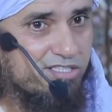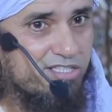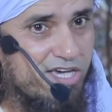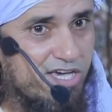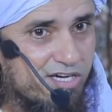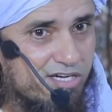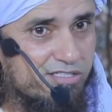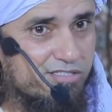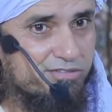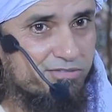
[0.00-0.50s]
सुना
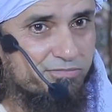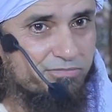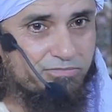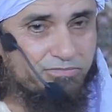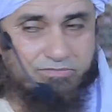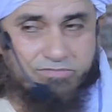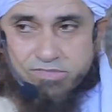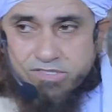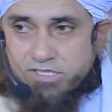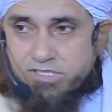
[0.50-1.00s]
दिया
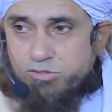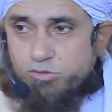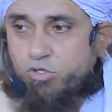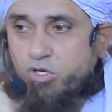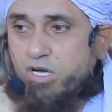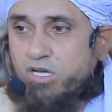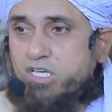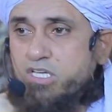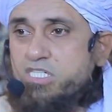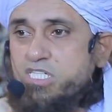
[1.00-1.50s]

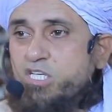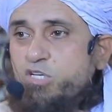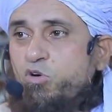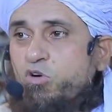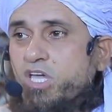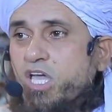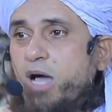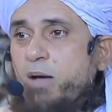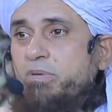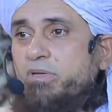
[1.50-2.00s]
तो किसी
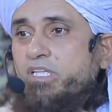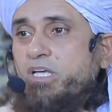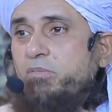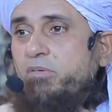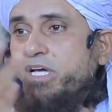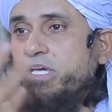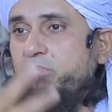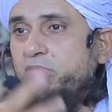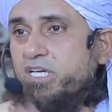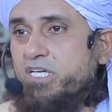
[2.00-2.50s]
को क्या
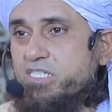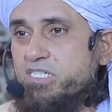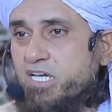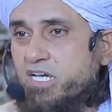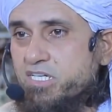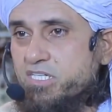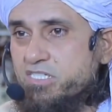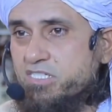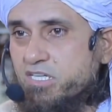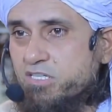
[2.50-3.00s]
पता भाई मैं
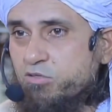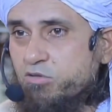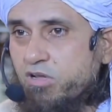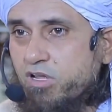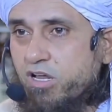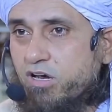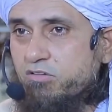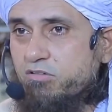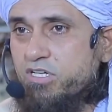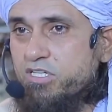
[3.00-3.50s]
किसका किस्सा
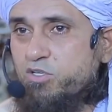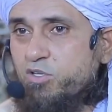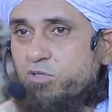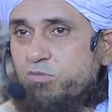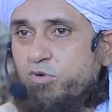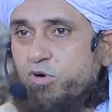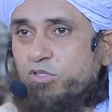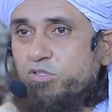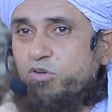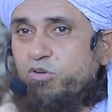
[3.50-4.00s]
सुना रहा हूँ
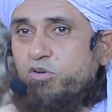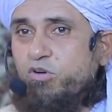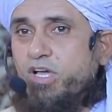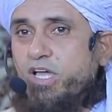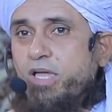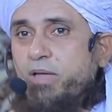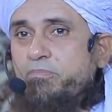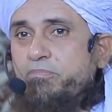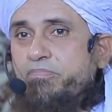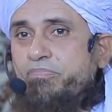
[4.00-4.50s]
ऐसे तो बहुत
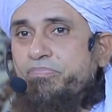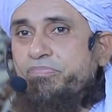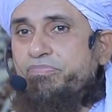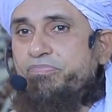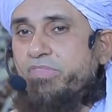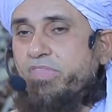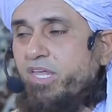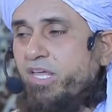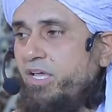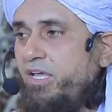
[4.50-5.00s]
लोग हैं
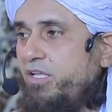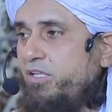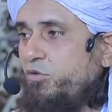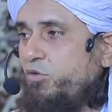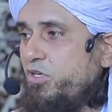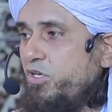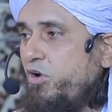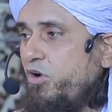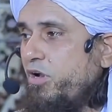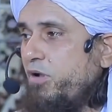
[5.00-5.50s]

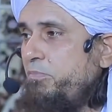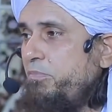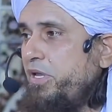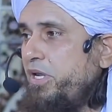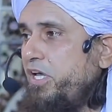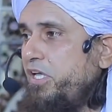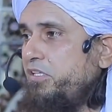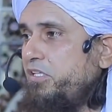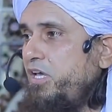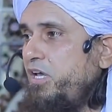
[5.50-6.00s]
तो यूरोप
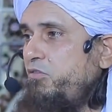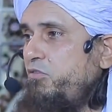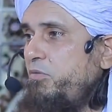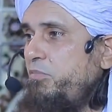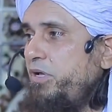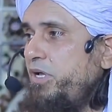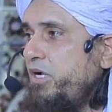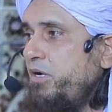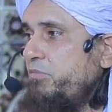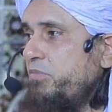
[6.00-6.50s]
में रहते हैं
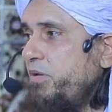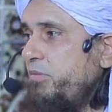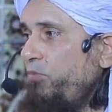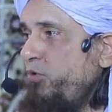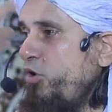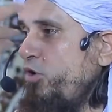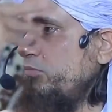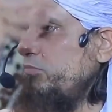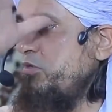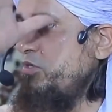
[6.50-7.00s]
वो बेगम के
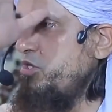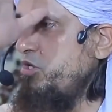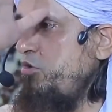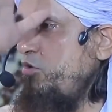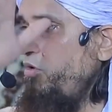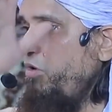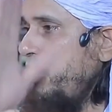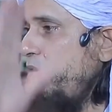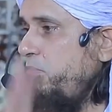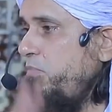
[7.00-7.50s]
बहुत मज़े
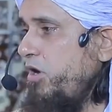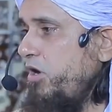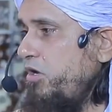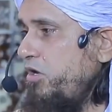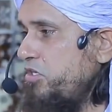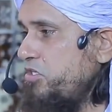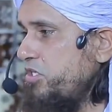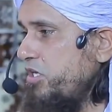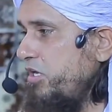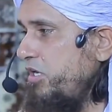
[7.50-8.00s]
हो गए
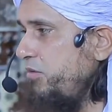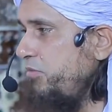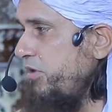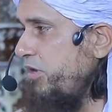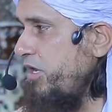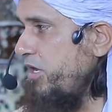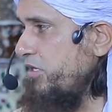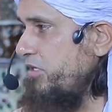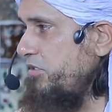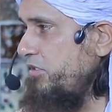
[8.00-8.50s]
बंगले शंगले
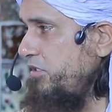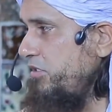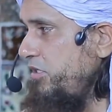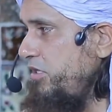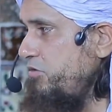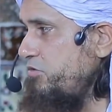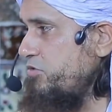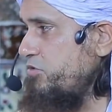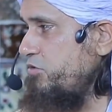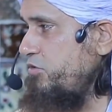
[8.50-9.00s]
बना के दे
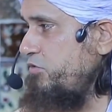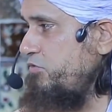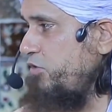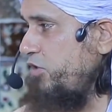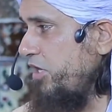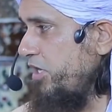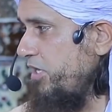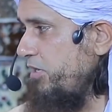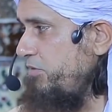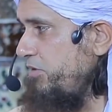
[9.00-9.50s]
दिए उसको
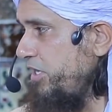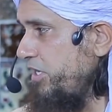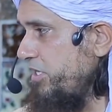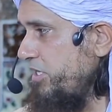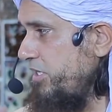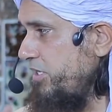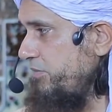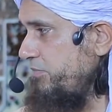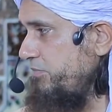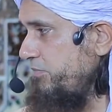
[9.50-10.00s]
वो गरीब
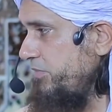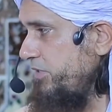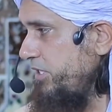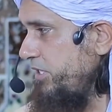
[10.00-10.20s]
लड़की